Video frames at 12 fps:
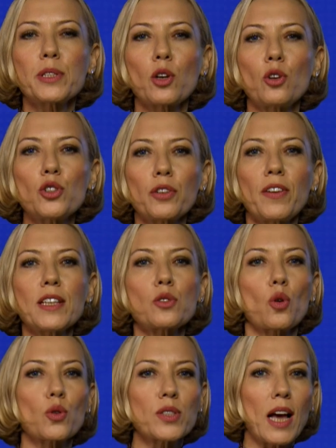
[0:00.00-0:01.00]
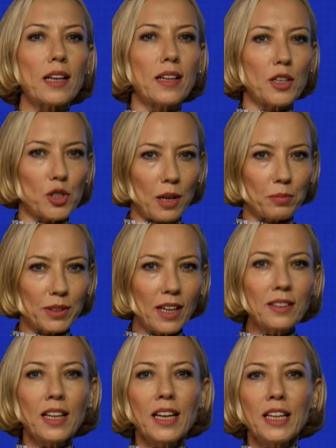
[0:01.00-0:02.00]
psikolojik ve sosyal
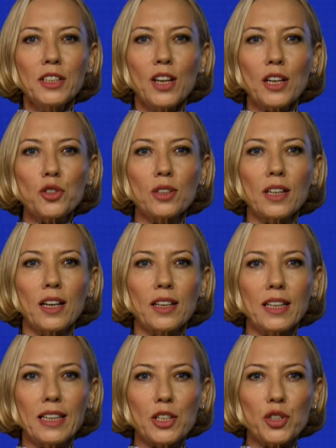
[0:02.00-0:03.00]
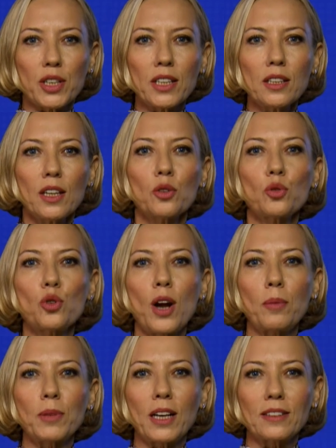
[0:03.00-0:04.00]
yaşlanmadan yaşlılığa ilişkin
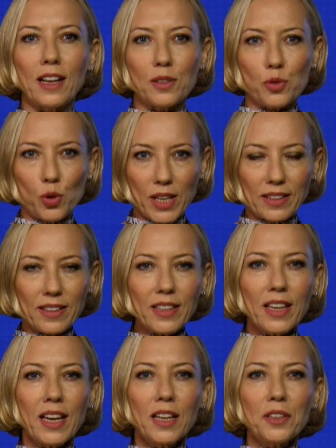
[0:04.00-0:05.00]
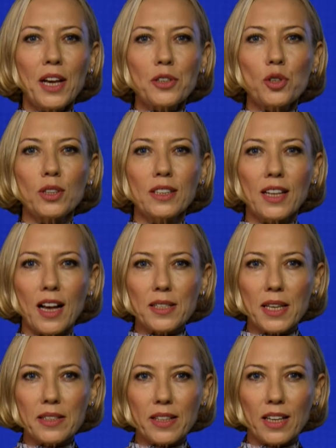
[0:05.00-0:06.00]
kuramlardan söz ettik. Yaşlılığın
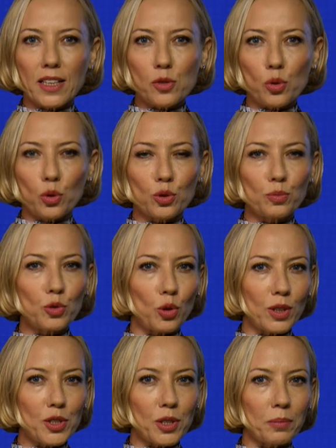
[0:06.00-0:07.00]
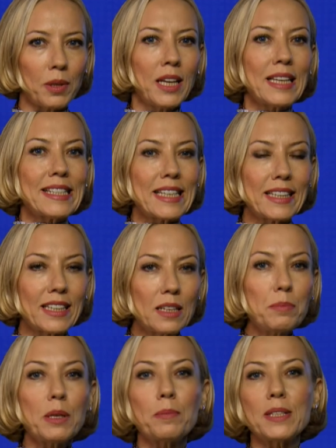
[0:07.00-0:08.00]
kas, iskelet, solunum, dolaşım,
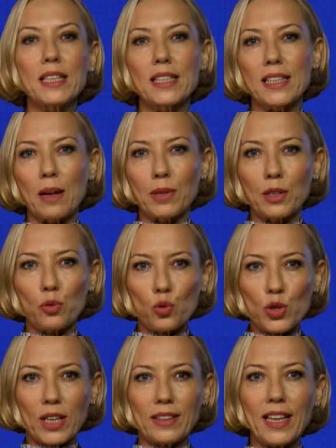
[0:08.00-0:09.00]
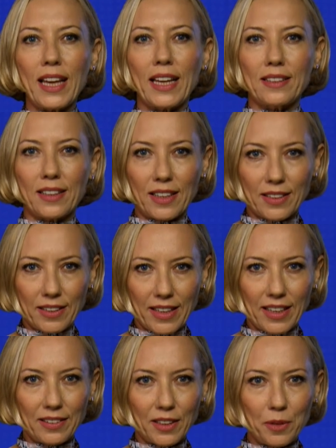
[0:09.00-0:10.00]
sindirim gibi sistemler üzerinde etkilerine
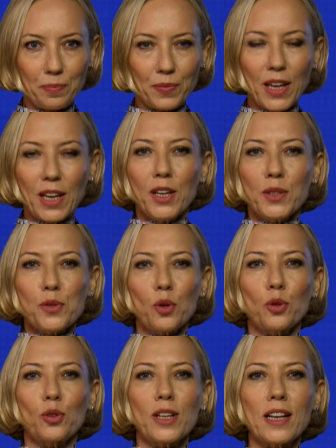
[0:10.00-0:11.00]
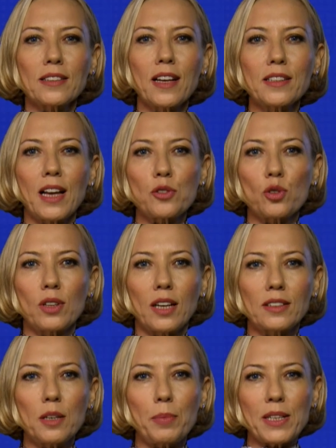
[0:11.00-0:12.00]
değindik. Son olarak da
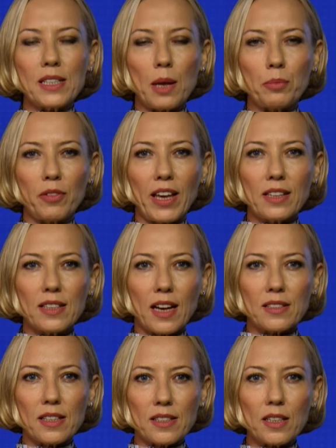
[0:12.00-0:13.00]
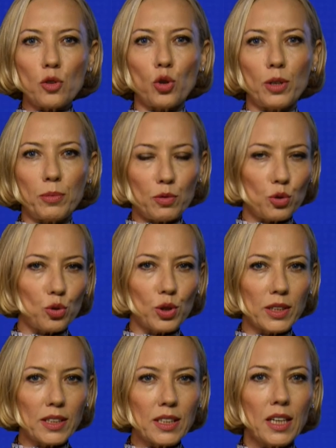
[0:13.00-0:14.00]
yaşlılarda beslenme ve egzersizin önemini
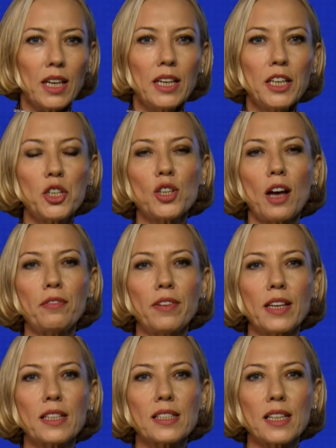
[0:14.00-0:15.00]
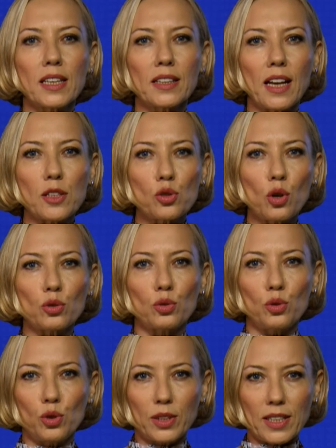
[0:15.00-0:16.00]
vurguladık. Hijyen ve
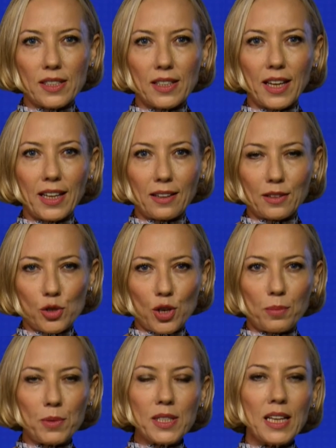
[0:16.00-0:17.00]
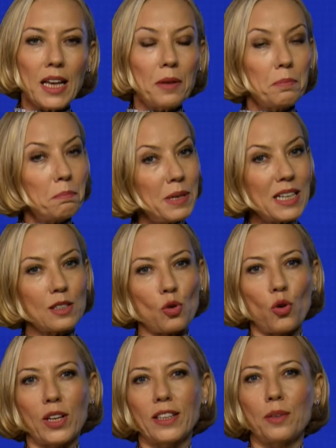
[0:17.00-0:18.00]
sanitasyon ünitesini ele alacağımız bir
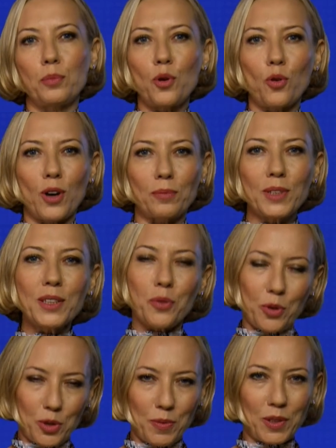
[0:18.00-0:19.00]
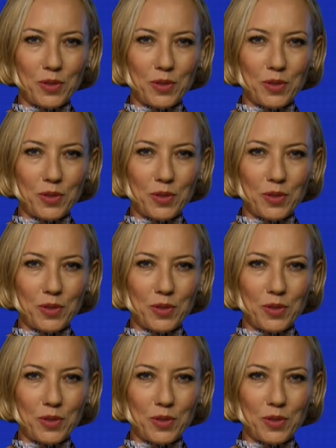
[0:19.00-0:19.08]
sonraki programda görüşmek